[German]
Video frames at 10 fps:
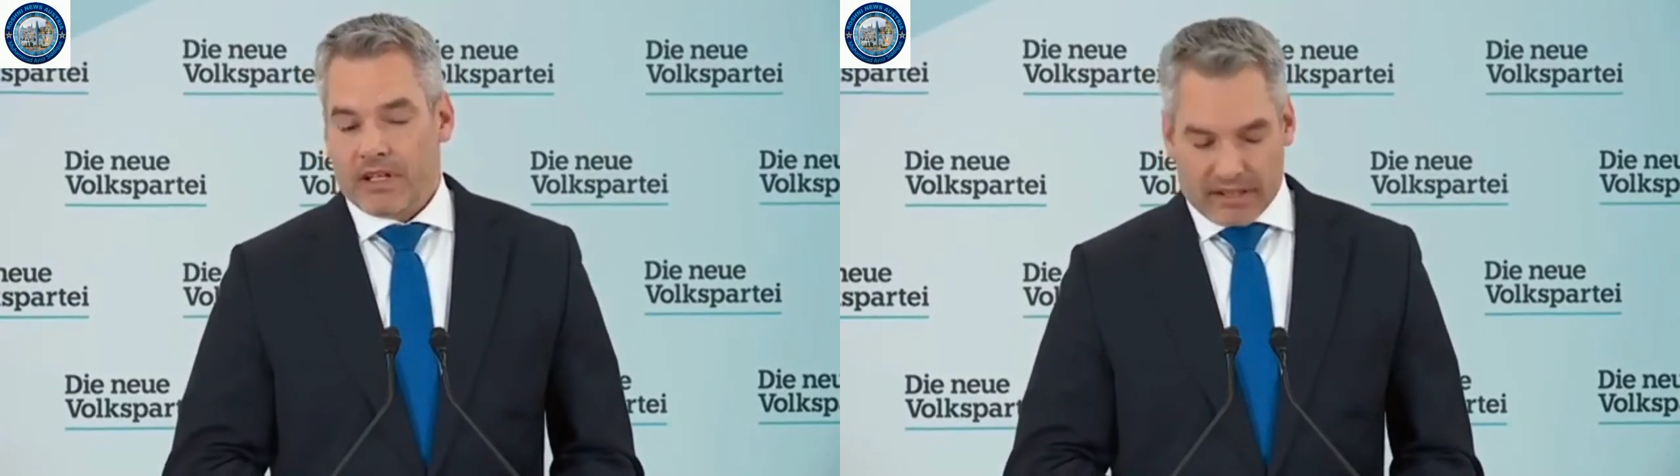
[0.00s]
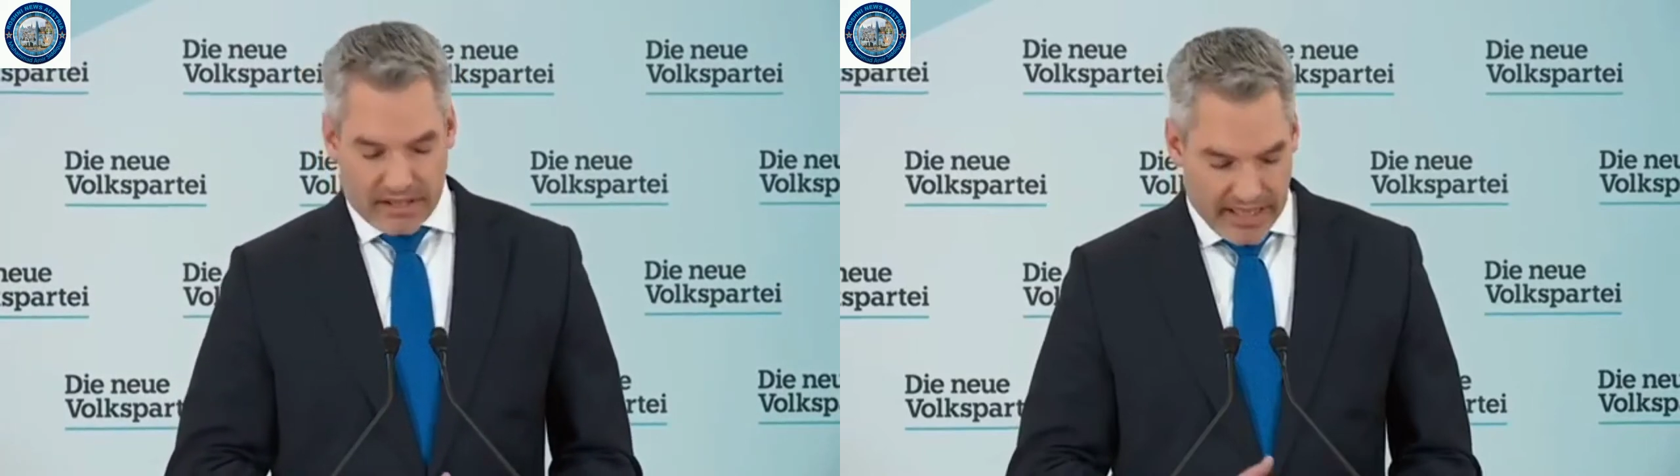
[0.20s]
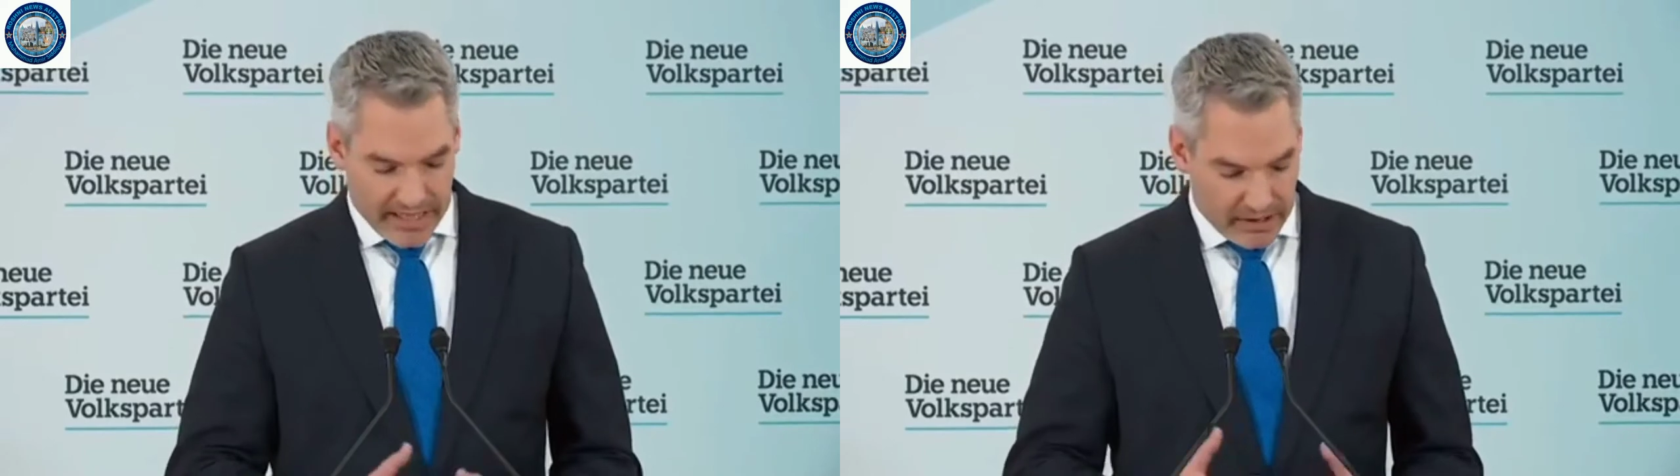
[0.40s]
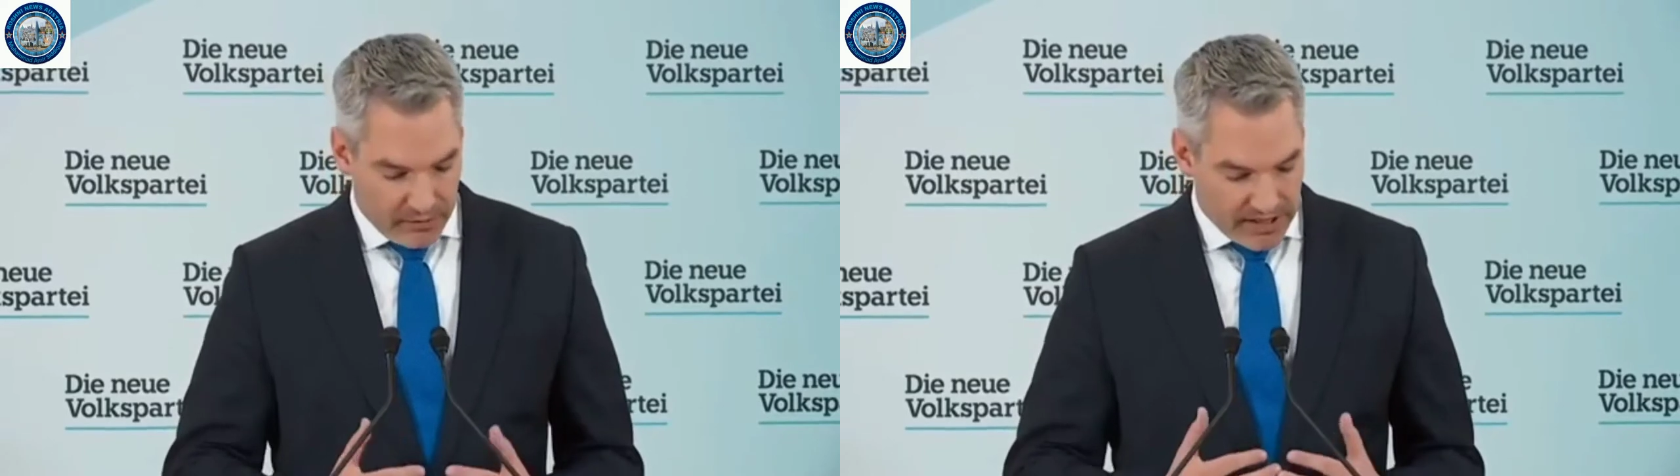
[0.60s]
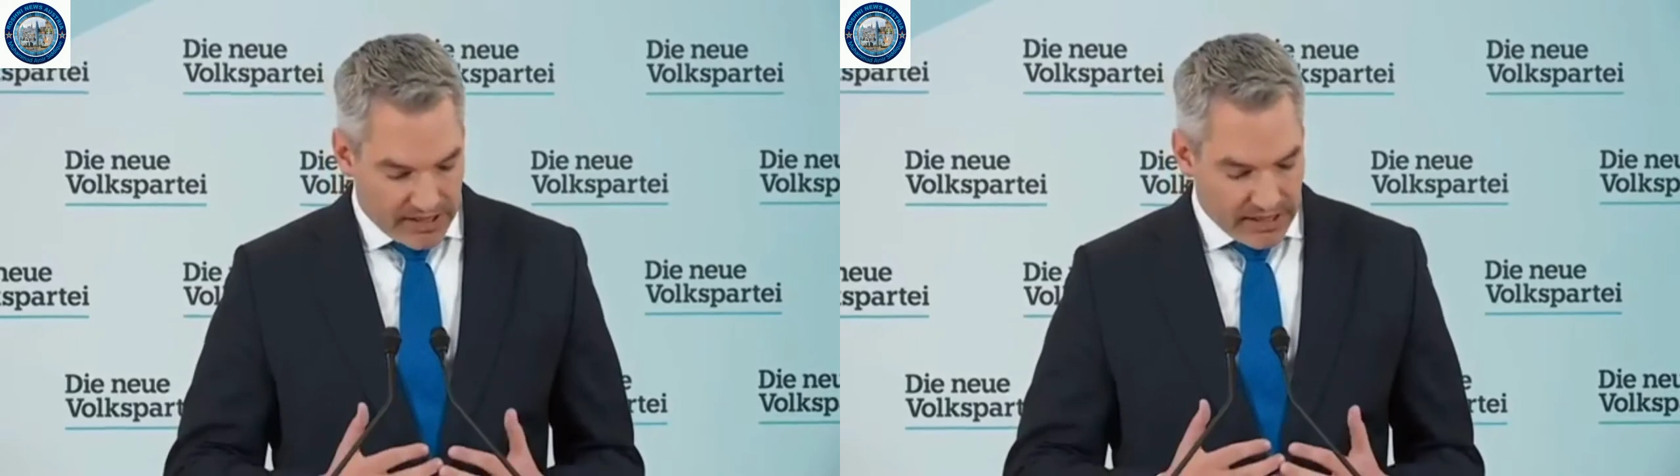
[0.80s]
Das heißt,
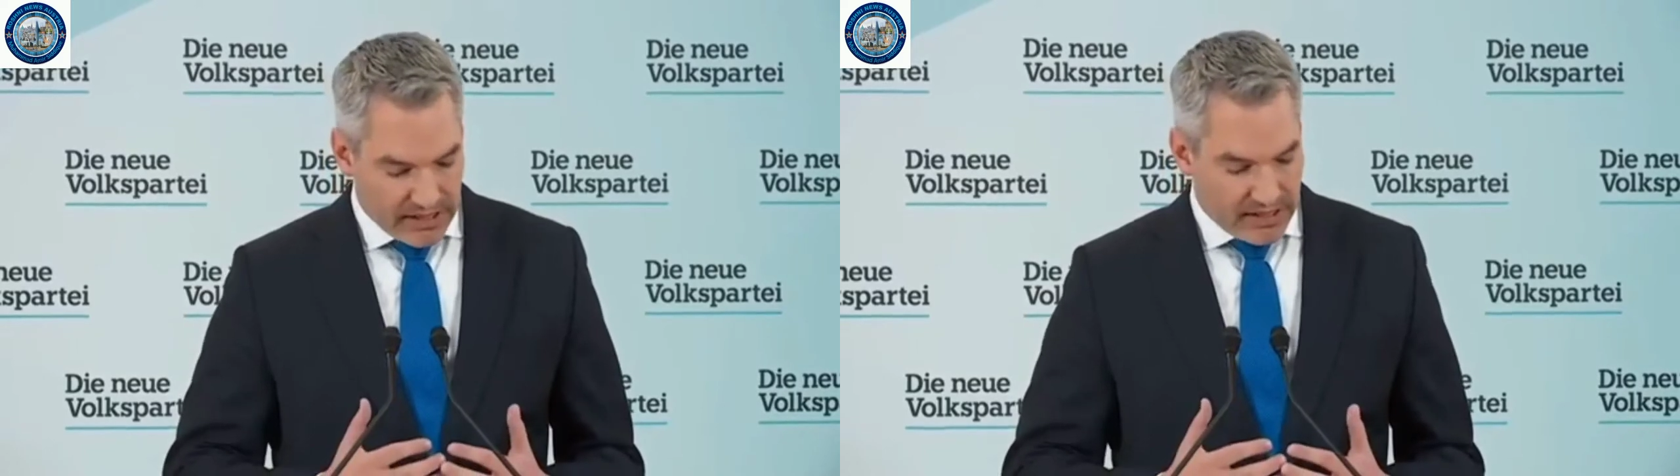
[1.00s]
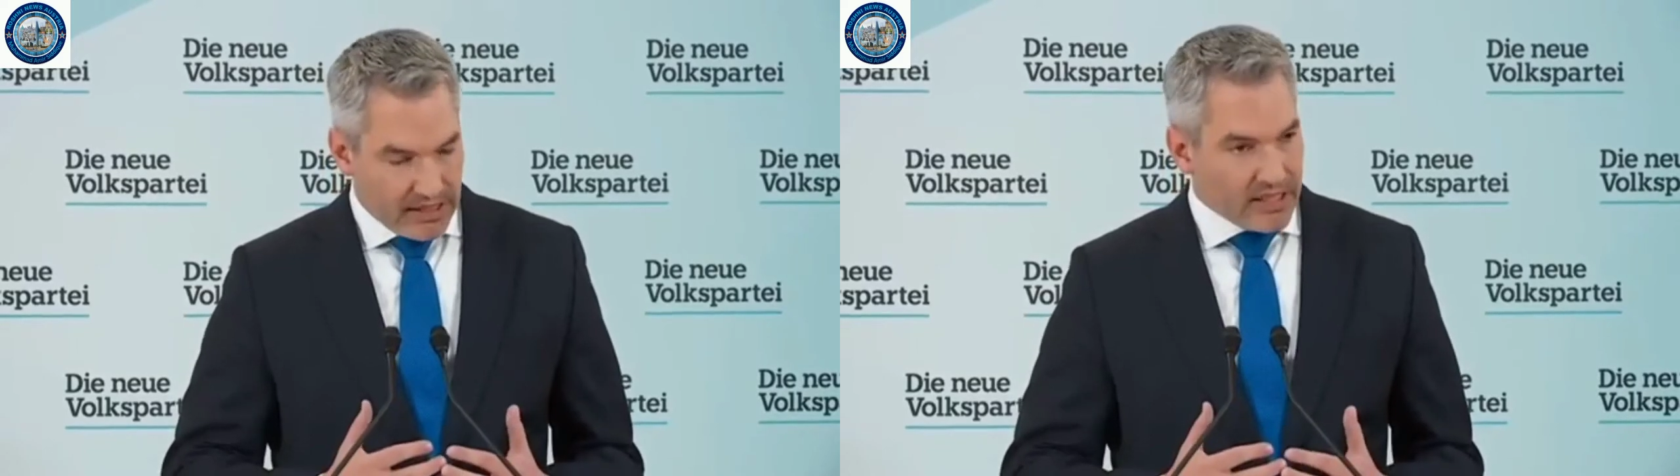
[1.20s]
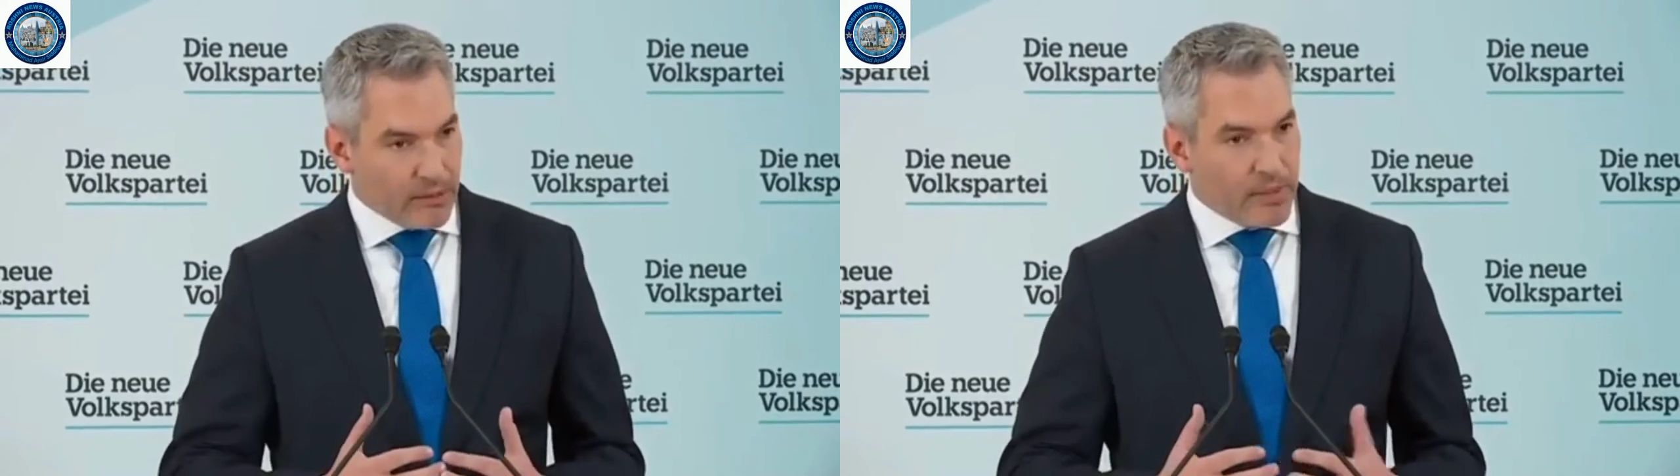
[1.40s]
wir sind in der